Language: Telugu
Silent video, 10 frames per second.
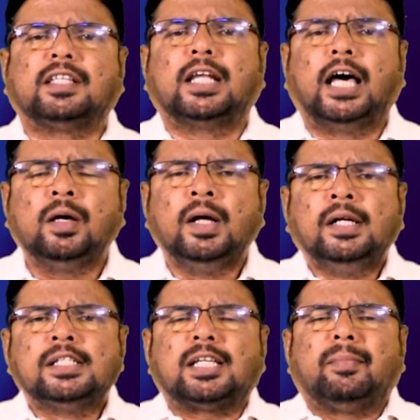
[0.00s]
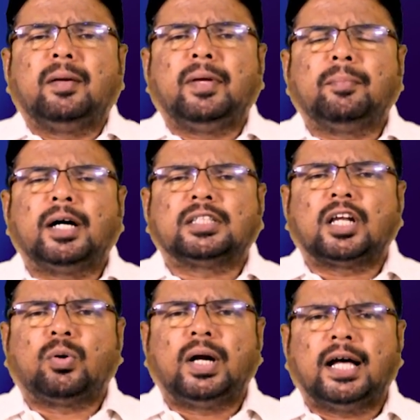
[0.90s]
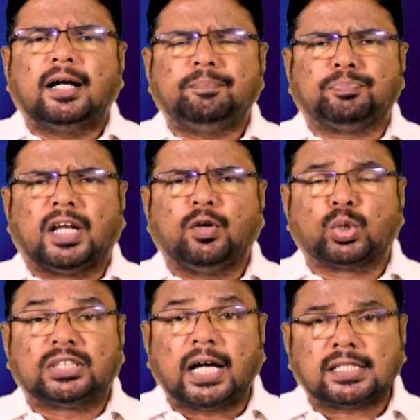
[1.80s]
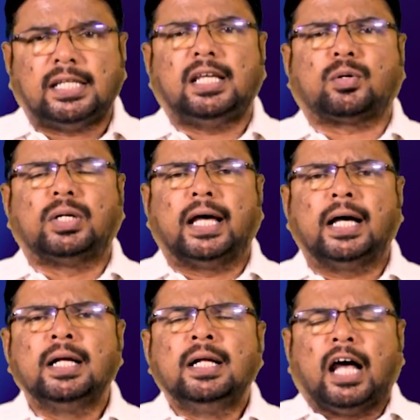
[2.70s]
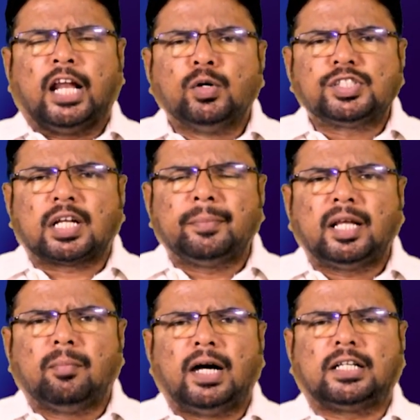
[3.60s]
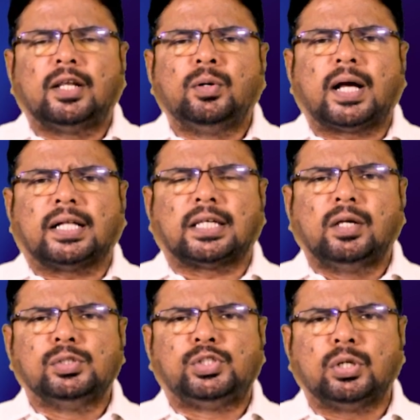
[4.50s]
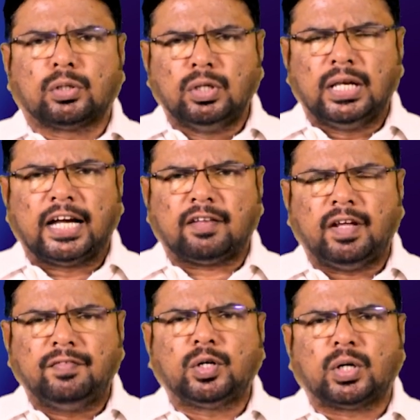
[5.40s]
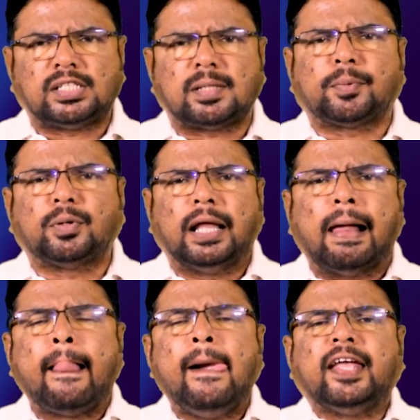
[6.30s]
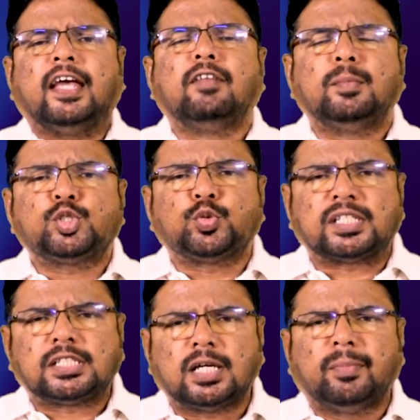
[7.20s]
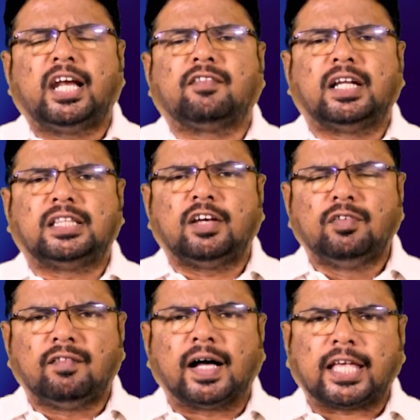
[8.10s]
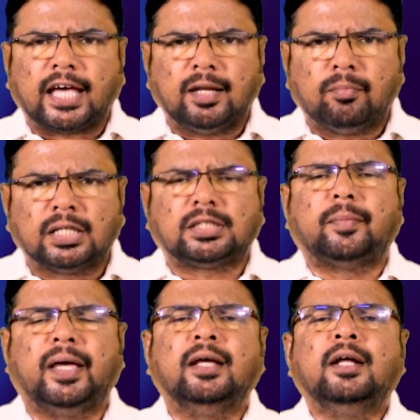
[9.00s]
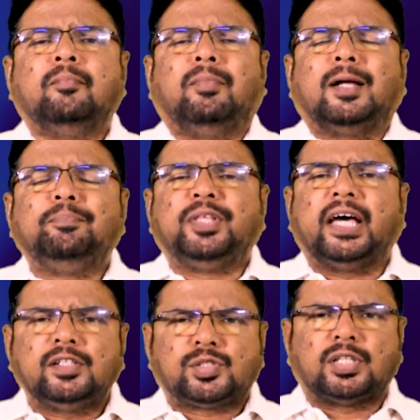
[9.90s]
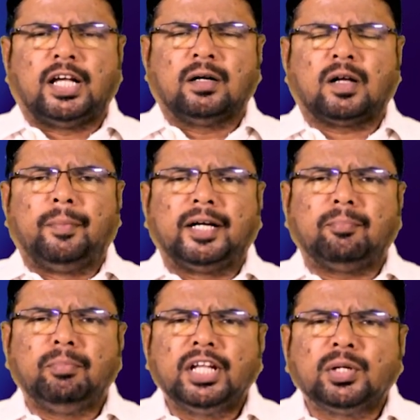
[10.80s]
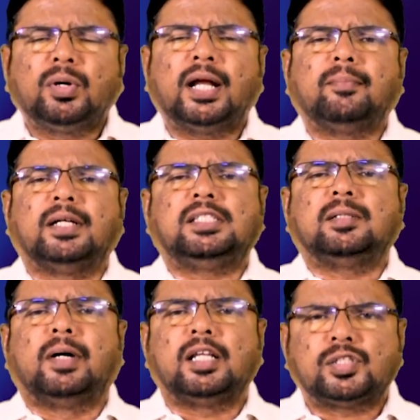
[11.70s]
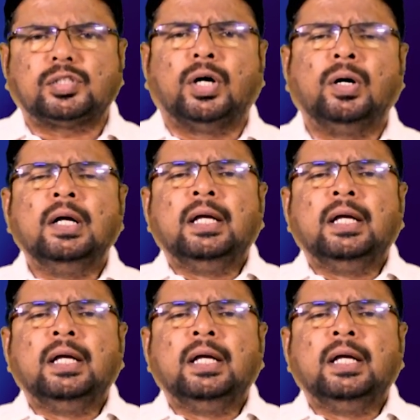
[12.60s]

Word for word: వందనాలు సమయం ఏమాత్రం కూడా మరి వృధా చేయకుండా అనవసరమైన మాటలు కథలు జోకులు ఇలాంటివి ఏవి కూడా చెప్పకుండా కేవలం స్వచ్ఛమైనటువంటి దేవుని వాక్యాన్ని మాత్రమే మనం ధ్యానిస్తున్నాం కాబట్టి మీరు కూడా మంచి మనసుతో